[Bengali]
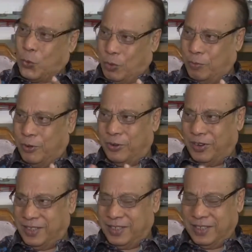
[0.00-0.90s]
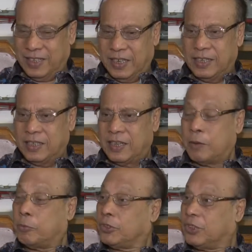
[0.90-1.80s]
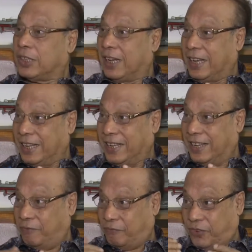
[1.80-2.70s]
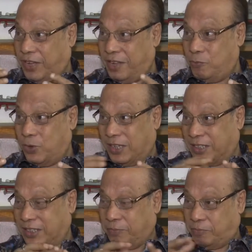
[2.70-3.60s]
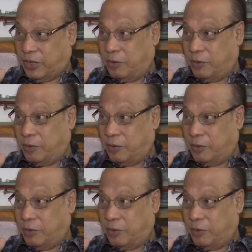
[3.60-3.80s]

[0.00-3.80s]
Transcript: লোকবল এবং যে লিগ্যাল ফ্রেমওয়ার্ক যে